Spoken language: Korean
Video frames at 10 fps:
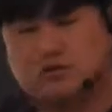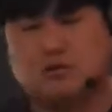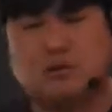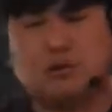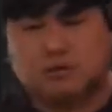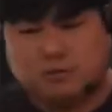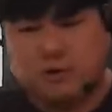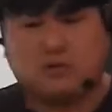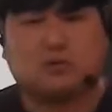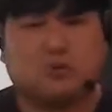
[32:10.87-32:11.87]
내가 이거
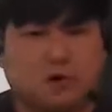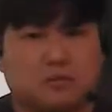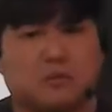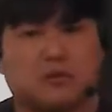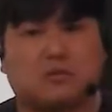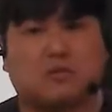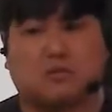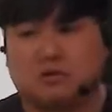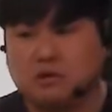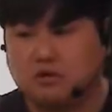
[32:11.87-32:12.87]
받으면 다음에 나한테
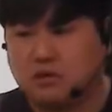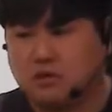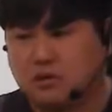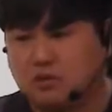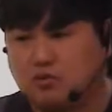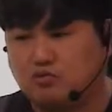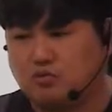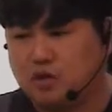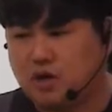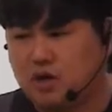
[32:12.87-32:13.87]
뭐라고 할 거 아니야 호군 줄
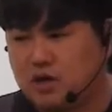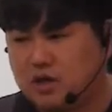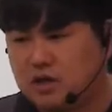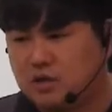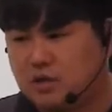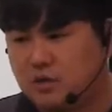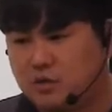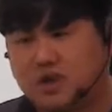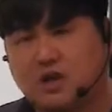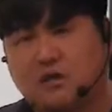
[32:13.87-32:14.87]
알아? 이런
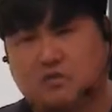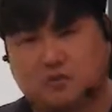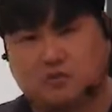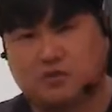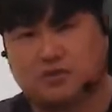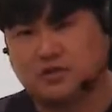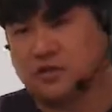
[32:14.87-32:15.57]
내용이라 볼 수 있는 거죠